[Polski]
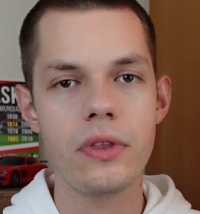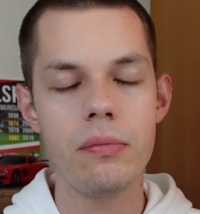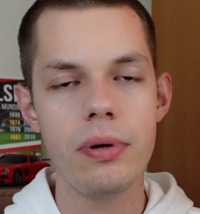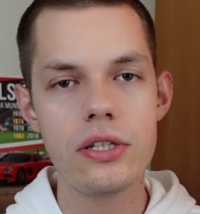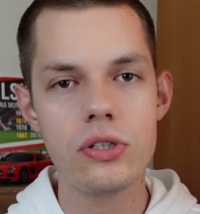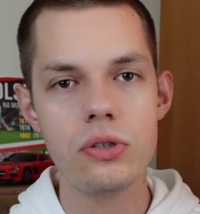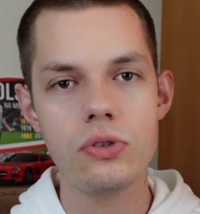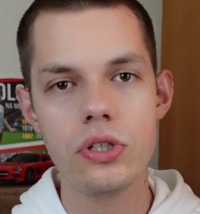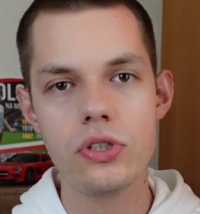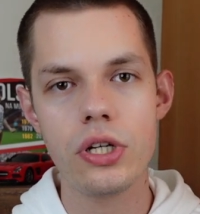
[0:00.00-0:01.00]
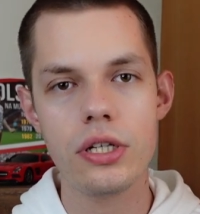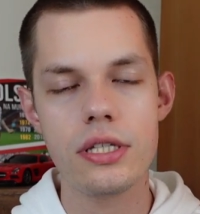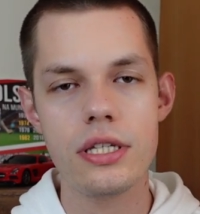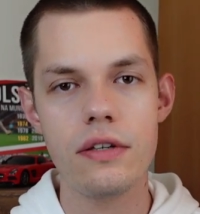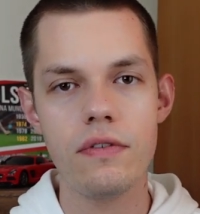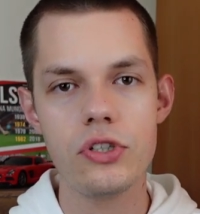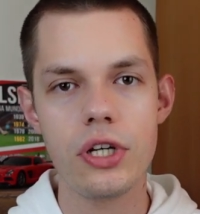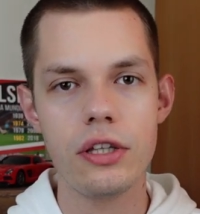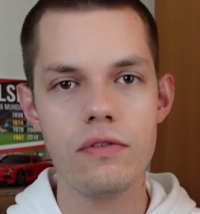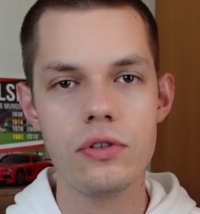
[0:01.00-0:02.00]
bardzo się cieszę z Waszej
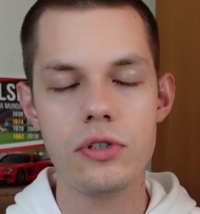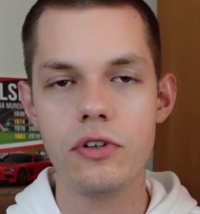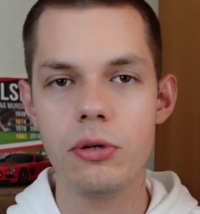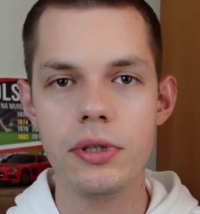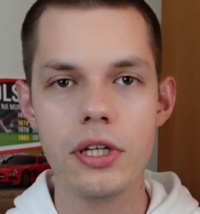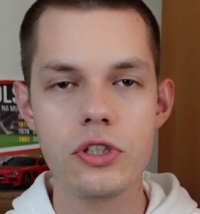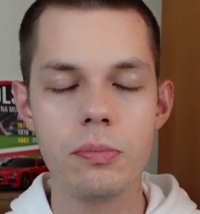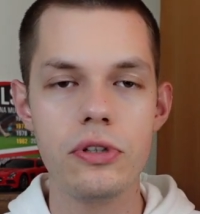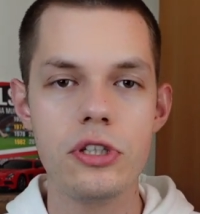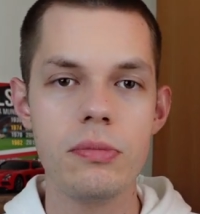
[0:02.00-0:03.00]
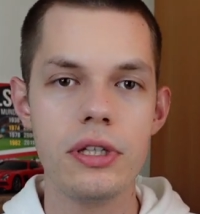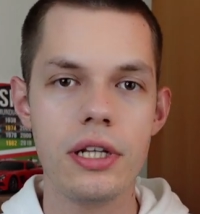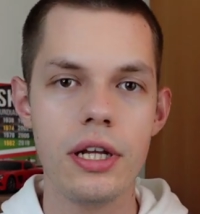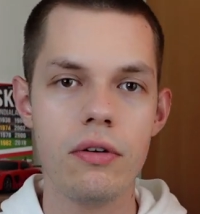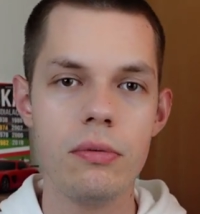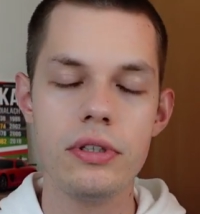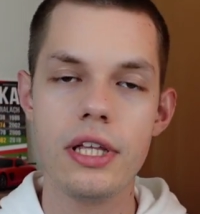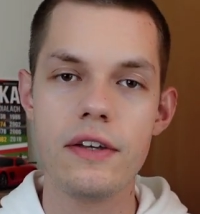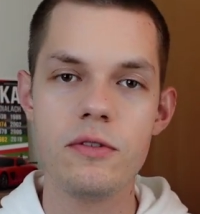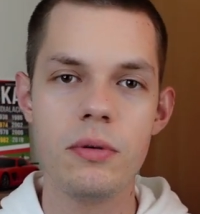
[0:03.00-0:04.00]
aktywności w komentarzach pod tym materiałem, bo
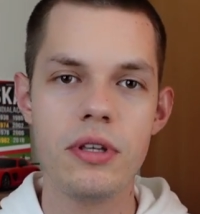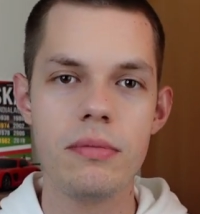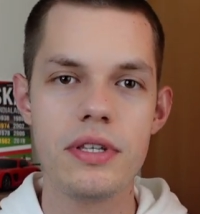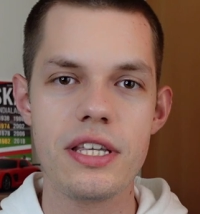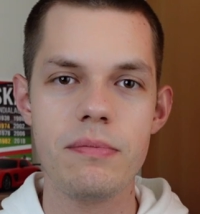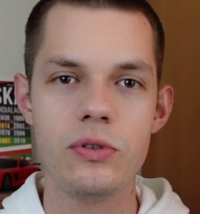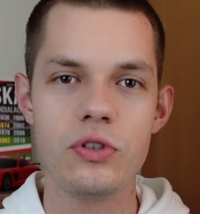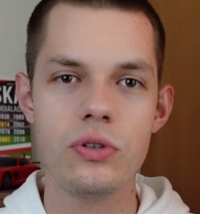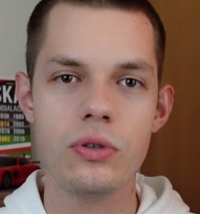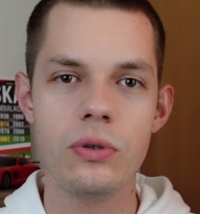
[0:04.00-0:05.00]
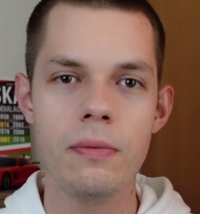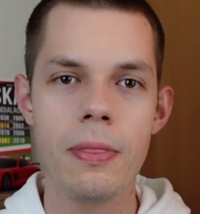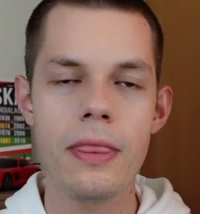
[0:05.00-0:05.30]
tak jak wspomniałem na samym początku